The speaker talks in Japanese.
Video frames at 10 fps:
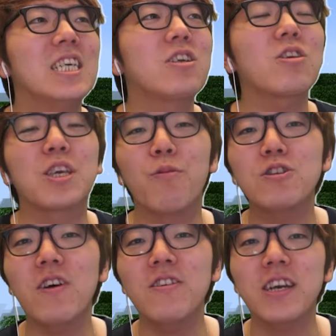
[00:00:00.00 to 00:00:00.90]
ちょっと気
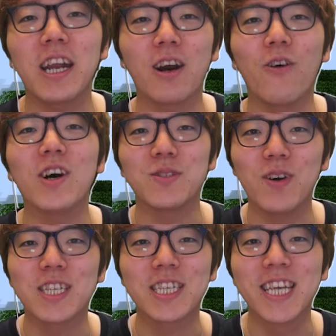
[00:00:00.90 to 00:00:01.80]
持ち悪いから壊し
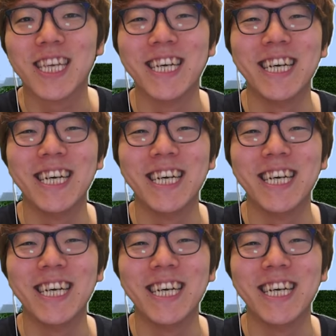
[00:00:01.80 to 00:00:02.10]
ます